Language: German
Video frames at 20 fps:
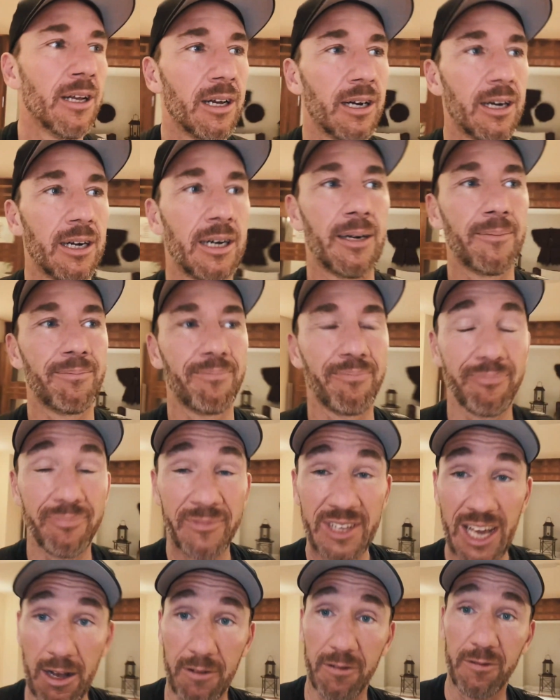Ähm,
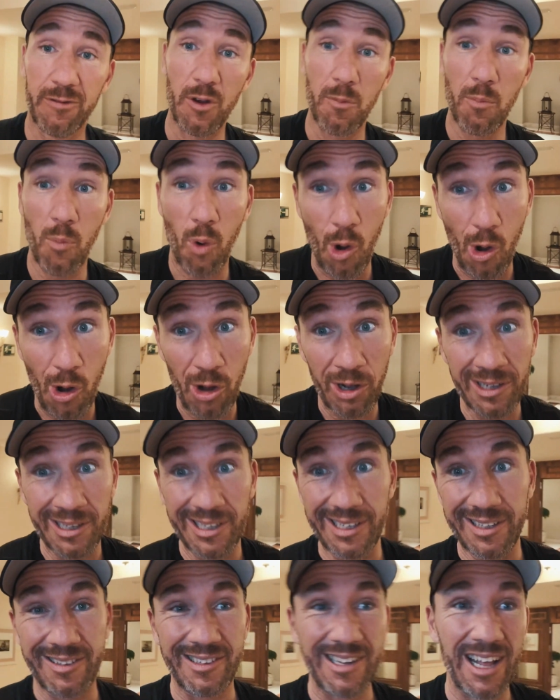ja, für morgen
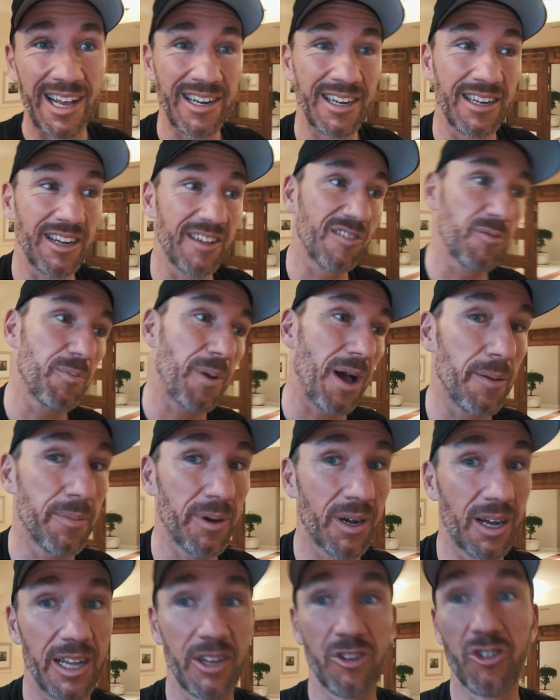ist leider der
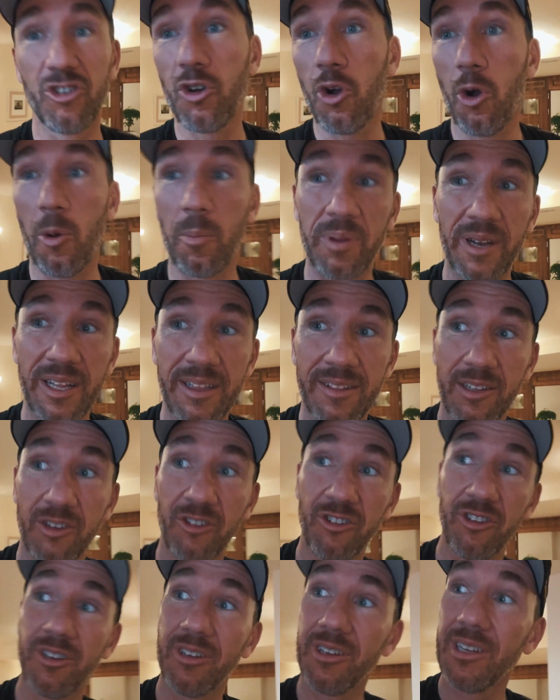Spa-Bereich komplett
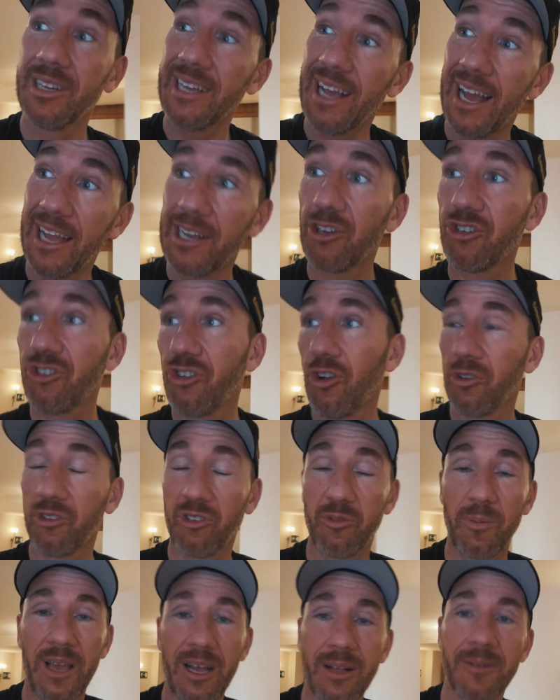dicht. Keine
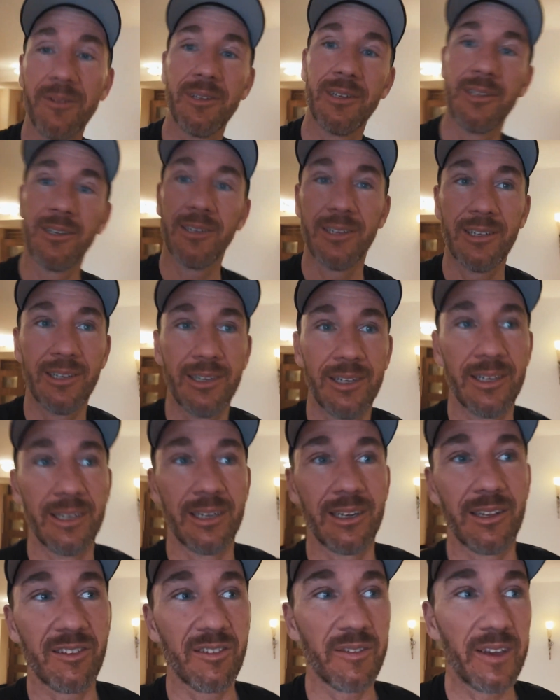Chance mehr.
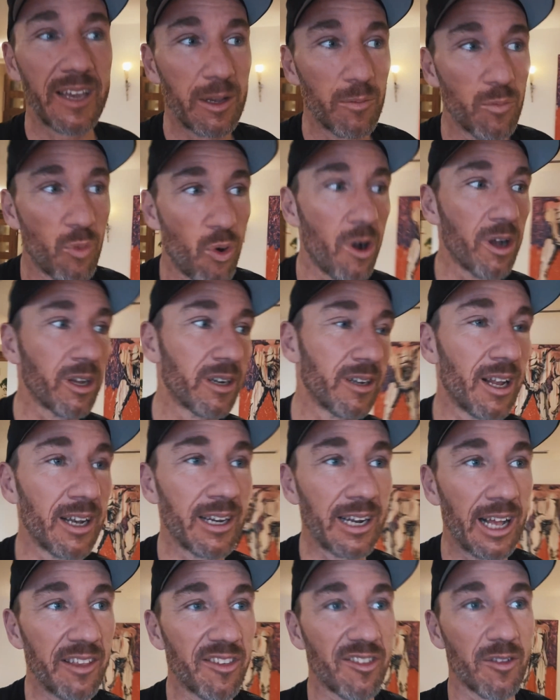Deswegen morgen dann
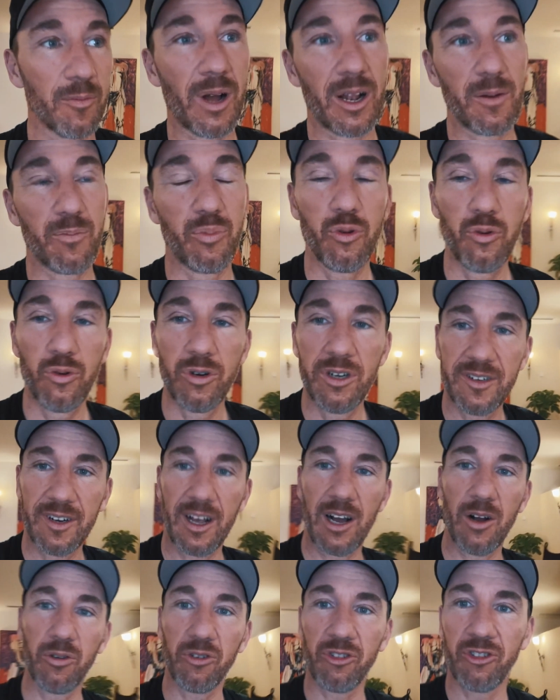ganz normal Pool
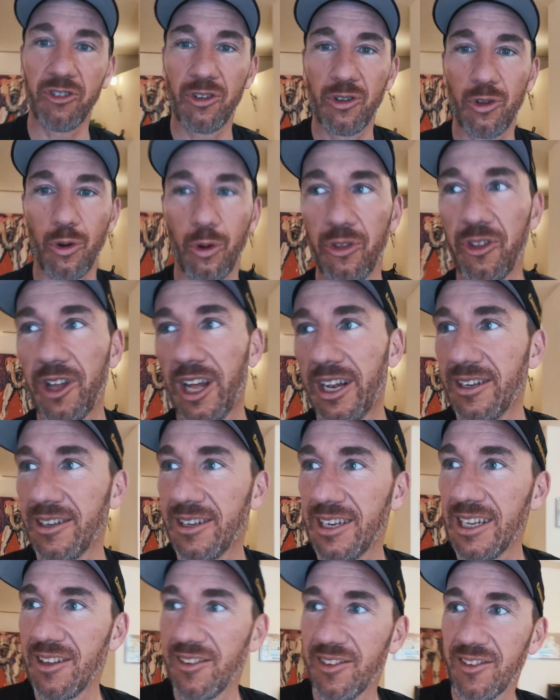draußen und dann
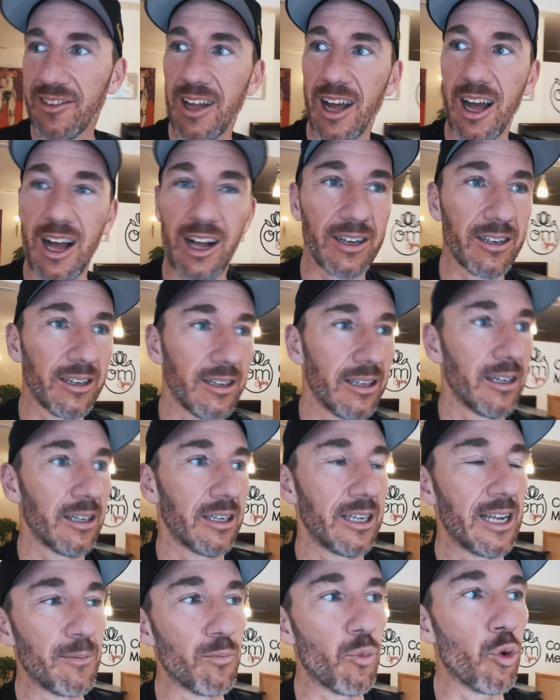Dienstag,
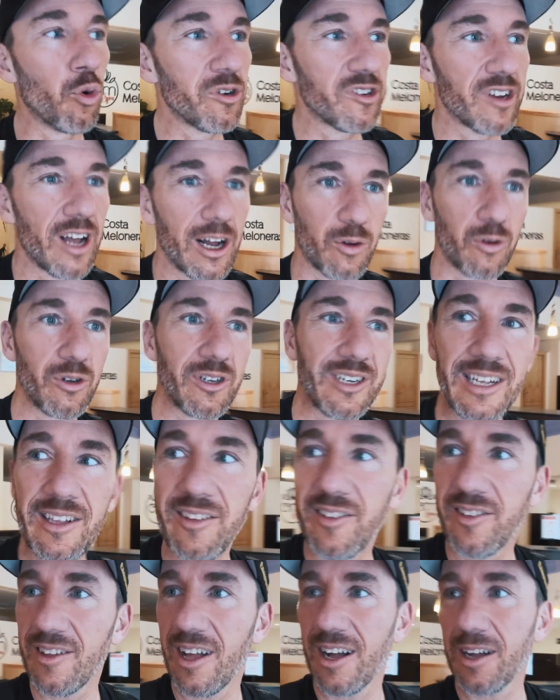nee, Montag und
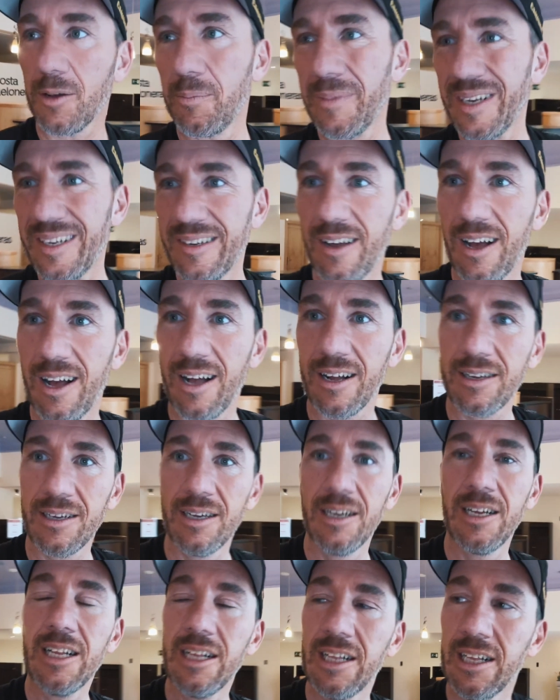Dienstag Mittag
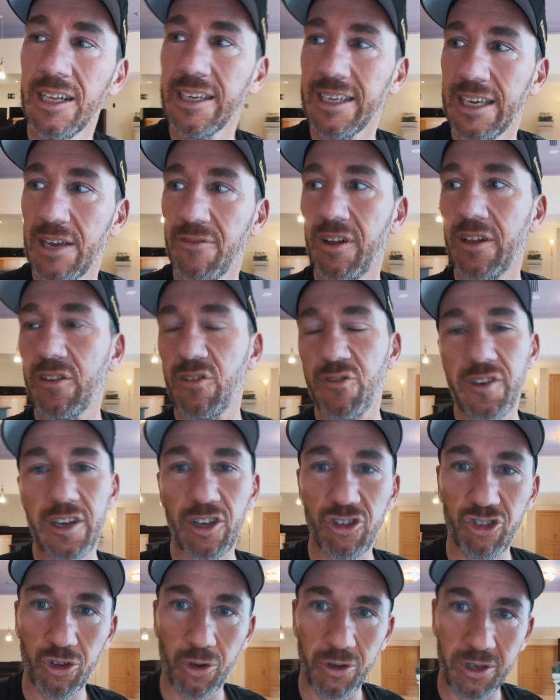jeweils vier
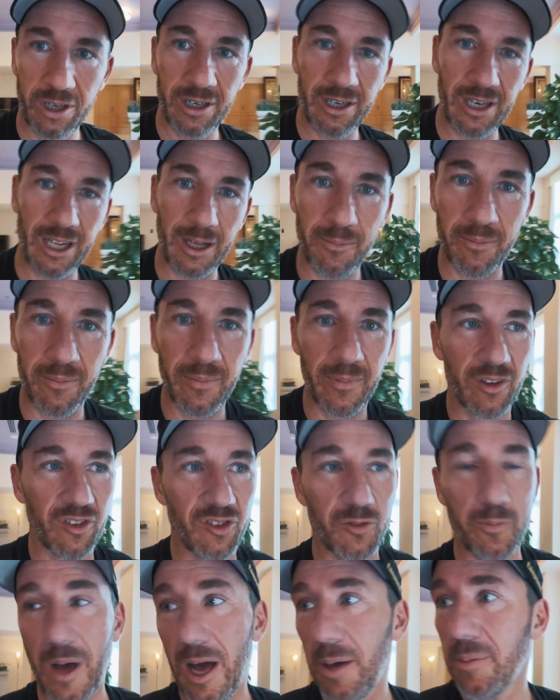Stunden im
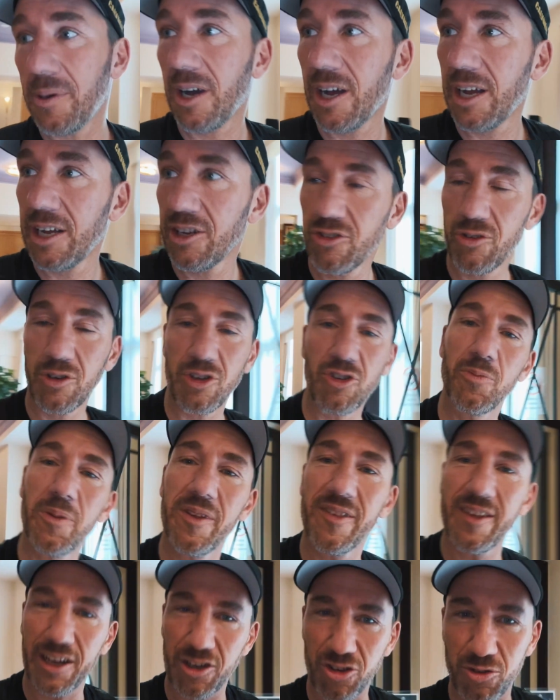Spa-Bereich und ich bin
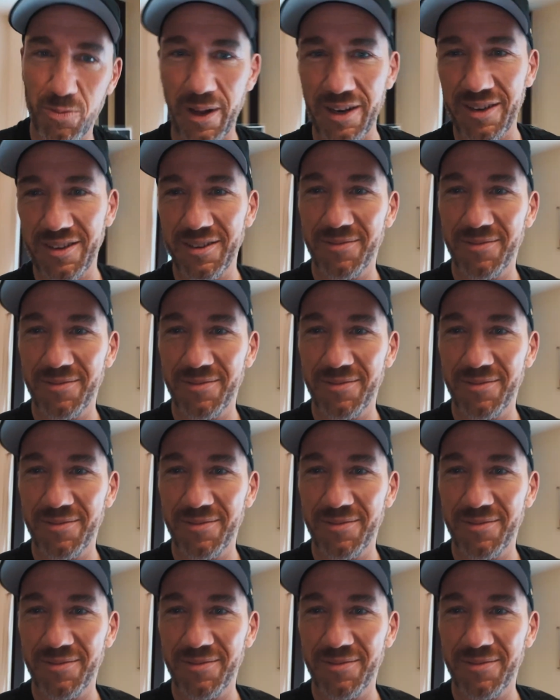sehr gespannt.